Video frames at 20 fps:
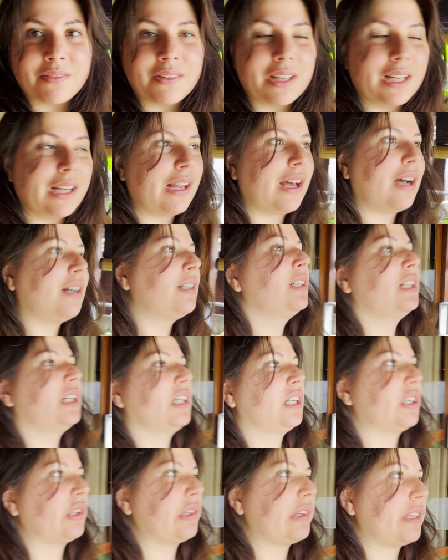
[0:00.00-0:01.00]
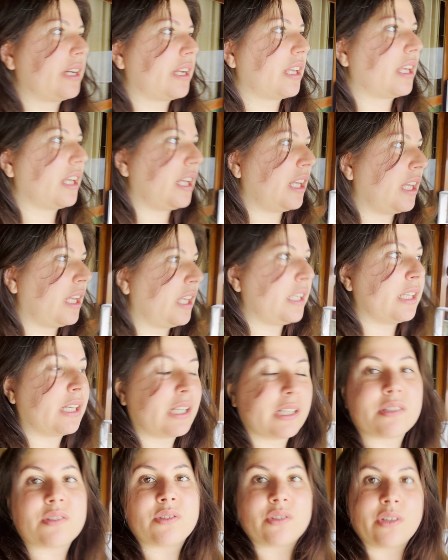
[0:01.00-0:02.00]
villa, oltre che il
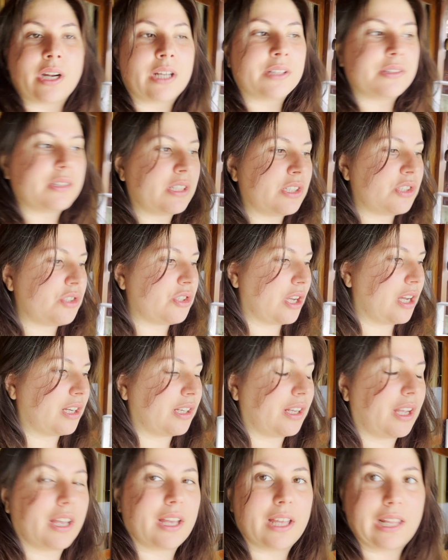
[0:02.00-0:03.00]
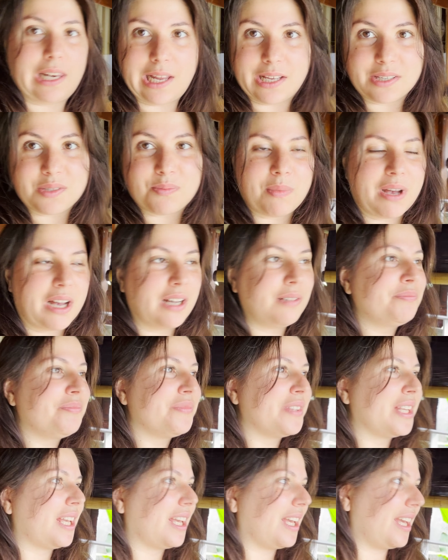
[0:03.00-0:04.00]
ristorante, c'è anche la spa
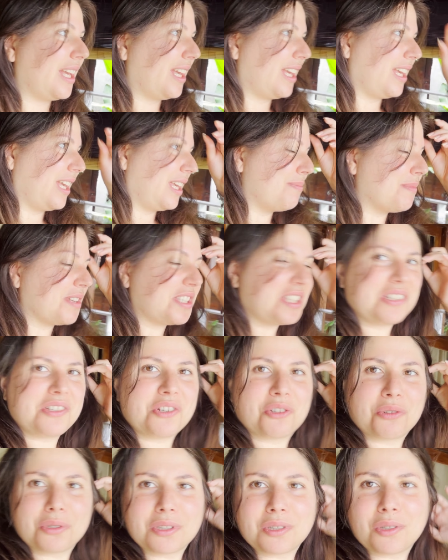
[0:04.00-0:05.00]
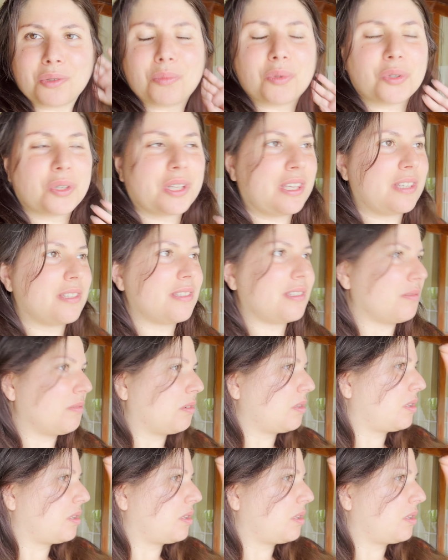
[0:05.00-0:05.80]
e i massaggi costano pochissimo,